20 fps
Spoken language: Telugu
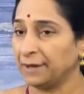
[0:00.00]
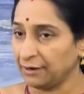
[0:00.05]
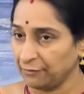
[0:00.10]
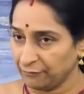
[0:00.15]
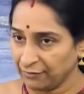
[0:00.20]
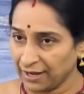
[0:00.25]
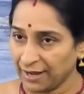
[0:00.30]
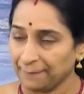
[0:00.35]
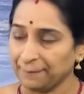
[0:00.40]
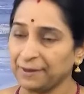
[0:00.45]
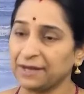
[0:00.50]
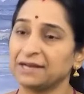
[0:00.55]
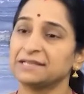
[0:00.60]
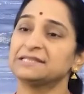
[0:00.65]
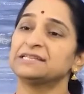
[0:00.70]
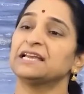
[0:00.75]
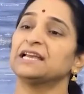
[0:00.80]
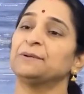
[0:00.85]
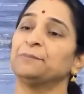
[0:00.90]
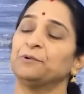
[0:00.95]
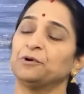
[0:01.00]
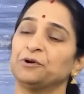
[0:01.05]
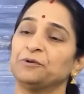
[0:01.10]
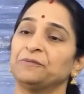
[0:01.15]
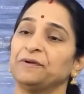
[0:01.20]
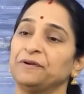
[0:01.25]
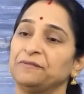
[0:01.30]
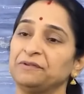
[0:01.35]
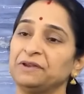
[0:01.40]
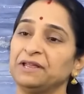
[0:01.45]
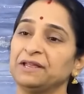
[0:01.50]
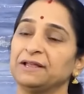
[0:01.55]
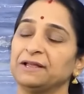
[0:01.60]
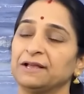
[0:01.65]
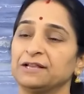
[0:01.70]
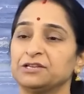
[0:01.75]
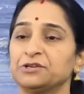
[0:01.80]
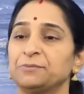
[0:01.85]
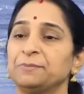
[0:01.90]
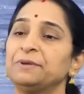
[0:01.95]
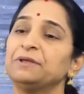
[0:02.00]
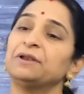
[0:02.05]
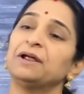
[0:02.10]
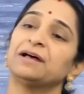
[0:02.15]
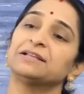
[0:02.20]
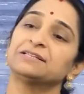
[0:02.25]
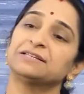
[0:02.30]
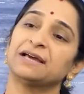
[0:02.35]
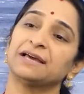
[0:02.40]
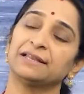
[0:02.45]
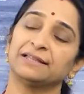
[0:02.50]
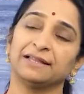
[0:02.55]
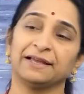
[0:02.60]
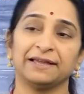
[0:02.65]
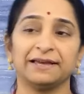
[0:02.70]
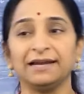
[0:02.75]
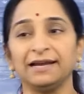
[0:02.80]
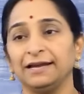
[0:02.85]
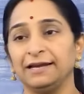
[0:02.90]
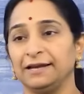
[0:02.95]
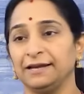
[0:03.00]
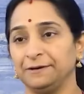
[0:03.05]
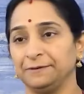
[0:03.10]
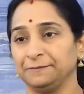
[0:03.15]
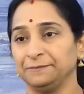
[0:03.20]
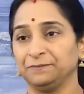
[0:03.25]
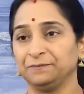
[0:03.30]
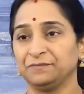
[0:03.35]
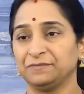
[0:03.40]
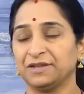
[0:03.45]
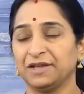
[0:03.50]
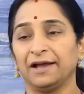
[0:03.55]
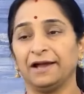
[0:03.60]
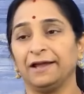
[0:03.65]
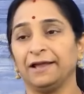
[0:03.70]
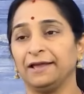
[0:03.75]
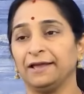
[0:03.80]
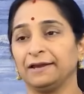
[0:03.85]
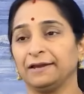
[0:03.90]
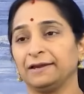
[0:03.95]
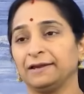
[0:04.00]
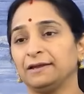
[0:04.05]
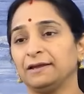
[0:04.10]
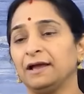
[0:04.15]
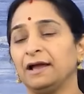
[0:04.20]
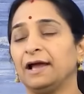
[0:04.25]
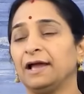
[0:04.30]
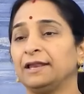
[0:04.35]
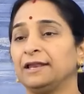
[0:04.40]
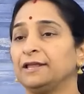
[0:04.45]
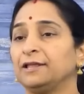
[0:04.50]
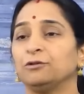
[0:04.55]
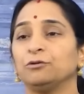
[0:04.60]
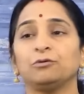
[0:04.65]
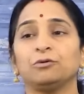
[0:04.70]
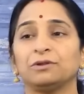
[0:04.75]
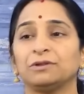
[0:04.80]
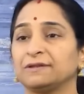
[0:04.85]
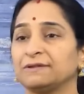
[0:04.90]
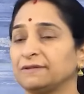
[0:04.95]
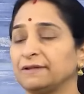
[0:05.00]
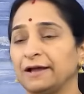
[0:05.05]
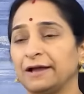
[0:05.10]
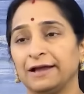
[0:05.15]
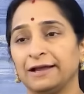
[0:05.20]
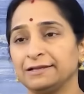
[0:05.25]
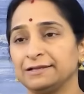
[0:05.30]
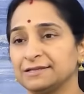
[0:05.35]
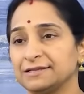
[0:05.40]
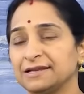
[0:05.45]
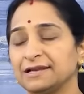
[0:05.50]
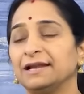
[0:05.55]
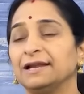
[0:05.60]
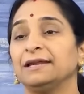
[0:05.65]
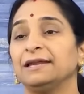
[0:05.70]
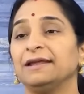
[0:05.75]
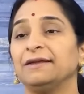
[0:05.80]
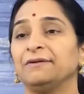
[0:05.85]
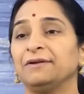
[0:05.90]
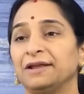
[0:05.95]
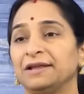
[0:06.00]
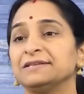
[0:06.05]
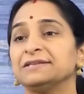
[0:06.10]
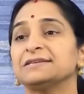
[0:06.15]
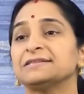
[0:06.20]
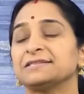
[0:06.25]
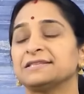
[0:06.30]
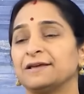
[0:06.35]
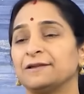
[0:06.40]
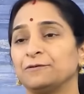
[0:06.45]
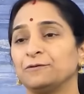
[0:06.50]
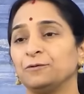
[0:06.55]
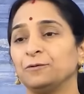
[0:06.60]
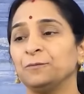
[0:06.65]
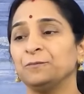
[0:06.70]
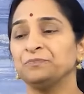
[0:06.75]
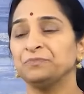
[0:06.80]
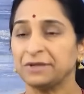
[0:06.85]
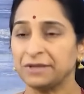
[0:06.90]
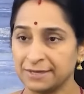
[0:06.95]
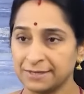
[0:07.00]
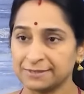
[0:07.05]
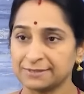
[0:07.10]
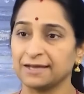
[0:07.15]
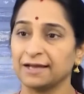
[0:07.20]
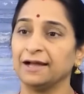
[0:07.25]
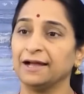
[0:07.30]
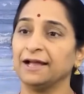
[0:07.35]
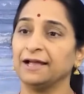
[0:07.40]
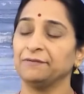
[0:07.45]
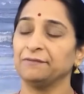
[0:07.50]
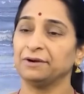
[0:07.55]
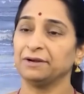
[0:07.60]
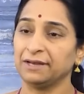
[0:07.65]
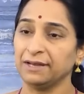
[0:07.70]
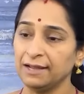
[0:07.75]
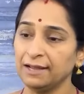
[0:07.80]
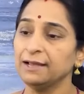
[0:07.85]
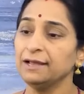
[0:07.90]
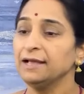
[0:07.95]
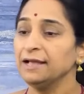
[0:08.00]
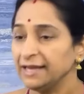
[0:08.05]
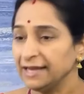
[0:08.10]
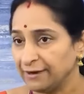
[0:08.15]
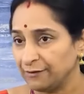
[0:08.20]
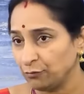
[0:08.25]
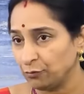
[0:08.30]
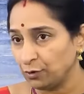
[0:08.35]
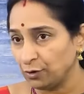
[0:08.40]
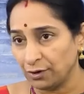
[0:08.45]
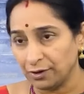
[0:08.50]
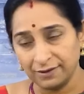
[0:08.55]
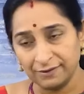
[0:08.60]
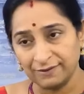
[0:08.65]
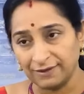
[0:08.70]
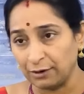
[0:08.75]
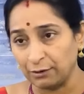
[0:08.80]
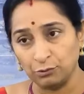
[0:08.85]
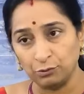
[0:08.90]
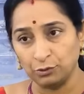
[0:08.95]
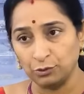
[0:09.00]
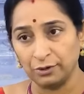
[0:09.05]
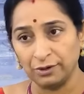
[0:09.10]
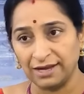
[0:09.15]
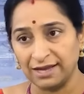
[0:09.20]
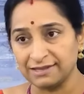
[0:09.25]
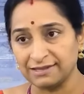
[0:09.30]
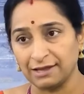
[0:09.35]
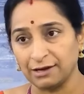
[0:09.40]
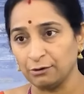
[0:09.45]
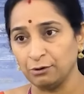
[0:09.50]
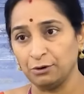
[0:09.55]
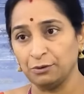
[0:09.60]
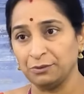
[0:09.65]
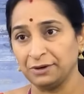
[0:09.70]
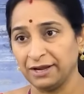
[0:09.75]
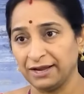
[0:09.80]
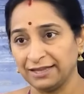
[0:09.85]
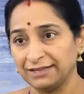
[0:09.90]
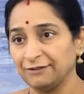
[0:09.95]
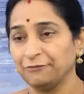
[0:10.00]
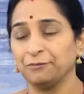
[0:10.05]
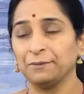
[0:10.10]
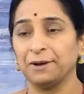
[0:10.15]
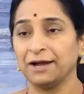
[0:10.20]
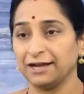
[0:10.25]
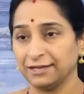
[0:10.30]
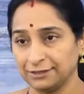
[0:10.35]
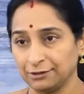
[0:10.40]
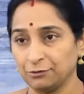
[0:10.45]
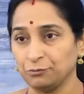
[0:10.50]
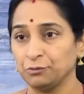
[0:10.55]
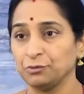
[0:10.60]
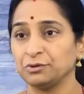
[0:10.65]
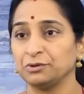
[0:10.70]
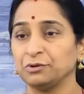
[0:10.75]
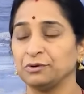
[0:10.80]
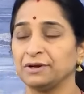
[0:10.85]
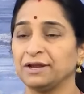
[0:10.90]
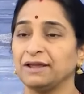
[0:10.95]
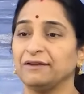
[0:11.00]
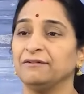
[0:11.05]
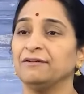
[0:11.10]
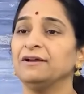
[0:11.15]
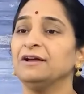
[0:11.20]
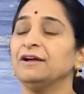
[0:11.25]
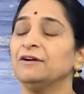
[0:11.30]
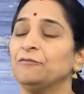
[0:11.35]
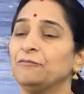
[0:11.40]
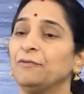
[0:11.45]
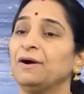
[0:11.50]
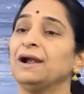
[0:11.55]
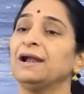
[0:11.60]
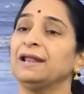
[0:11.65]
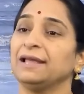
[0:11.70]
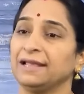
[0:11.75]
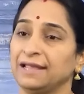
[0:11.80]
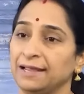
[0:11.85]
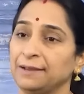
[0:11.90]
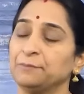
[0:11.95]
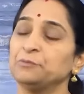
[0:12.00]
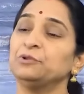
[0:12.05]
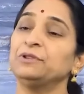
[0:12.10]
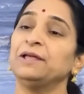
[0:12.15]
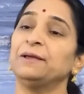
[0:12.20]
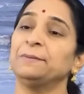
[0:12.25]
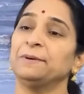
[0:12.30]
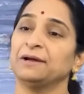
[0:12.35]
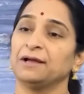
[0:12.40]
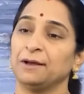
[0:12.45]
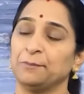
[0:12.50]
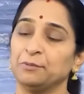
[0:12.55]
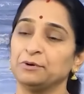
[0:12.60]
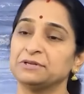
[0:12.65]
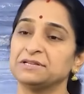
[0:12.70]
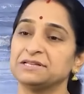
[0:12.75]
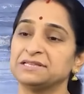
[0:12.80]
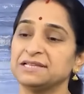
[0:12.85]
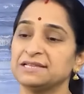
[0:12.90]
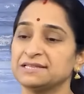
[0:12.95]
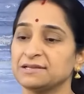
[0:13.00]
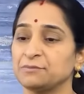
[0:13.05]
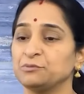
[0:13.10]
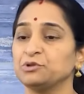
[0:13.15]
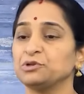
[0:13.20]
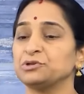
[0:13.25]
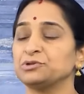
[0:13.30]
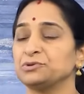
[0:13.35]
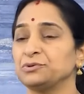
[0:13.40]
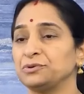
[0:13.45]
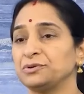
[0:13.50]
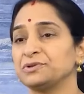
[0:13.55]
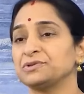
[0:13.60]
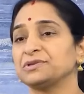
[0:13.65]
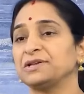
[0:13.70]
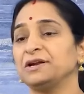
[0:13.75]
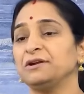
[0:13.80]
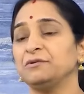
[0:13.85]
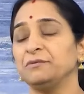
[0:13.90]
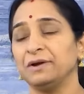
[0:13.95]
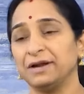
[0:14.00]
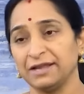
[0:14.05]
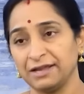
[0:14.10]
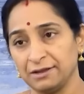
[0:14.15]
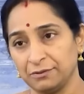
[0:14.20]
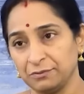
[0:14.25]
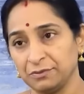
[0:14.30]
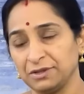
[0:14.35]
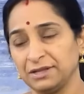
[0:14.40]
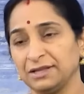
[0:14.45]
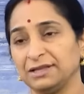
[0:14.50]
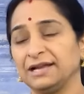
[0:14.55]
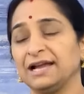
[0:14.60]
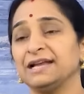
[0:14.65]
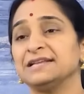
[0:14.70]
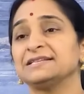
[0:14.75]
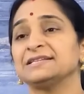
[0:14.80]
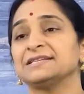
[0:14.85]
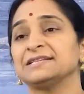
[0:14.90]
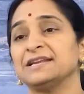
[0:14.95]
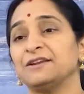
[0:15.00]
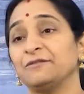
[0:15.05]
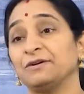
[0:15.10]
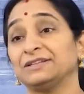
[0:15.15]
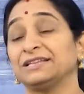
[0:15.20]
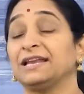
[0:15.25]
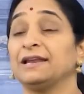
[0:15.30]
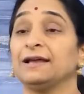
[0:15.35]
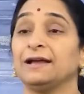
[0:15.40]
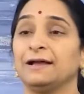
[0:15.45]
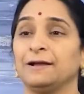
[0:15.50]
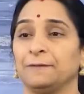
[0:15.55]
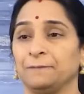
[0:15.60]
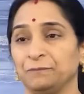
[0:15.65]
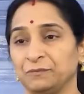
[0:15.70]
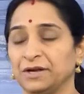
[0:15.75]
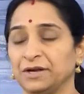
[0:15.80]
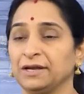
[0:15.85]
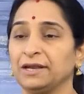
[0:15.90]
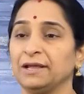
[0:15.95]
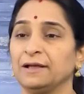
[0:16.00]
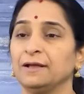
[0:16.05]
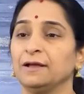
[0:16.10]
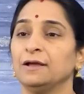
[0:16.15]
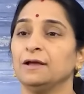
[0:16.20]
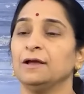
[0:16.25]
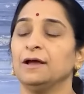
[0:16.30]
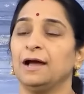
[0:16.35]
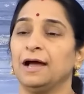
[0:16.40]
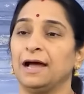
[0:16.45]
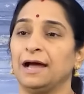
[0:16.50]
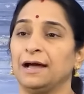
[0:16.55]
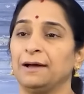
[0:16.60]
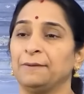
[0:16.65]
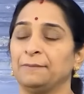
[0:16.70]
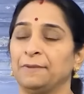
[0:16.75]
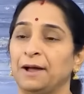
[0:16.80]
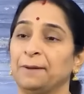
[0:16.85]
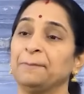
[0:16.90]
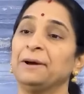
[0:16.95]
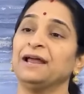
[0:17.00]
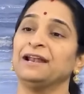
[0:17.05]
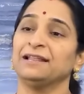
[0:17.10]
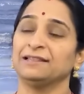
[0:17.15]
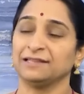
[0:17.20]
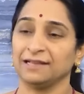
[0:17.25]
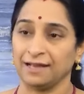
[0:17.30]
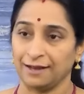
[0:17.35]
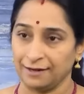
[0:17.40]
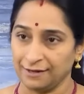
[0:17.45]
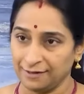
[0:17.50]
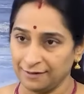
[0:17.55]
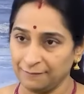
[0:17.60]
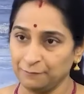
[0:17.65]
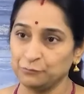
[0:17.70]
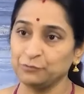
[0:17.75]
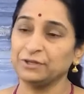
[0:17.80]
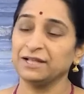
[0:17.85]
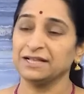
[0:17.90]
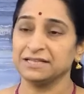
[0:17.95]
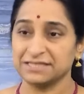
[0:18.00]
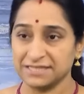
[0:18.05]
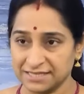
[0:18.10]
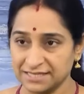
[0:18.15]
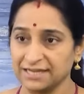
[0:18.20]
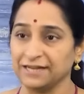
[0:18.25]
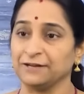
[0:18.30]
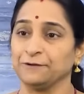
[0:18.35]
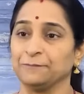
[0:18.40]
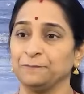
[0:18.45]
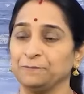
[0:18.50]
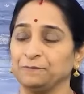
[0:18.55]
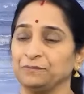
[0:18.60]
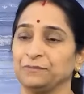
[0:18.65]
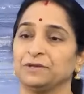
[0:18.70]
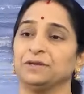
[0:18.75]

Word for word: మనం వ్యాపారం చేయకపోవటం ఏమిటి అని చెప్పి రాజుగారి దగ్గరికి వెళ్ళాడు సహాయానికి ఆయన ఏదో కొంత సహాయం చేశాడంటే ఏం చేస్తారు సహాయం అంటే ఈ ఊళ్ళో ఈ సరుకు దొరికే సరుకులు ఉంటాయి కదా బాగా తక్కువ దొరికేవి వాళ్ళకి ముందే కబురు చేసి సముద్ర సూర్యుడు వస్తాడు వాడికి ఇదిగా ఇచ్చేసేయండి వతన అంటే అమానత్గా ముందే ఇచ్చేసేయటం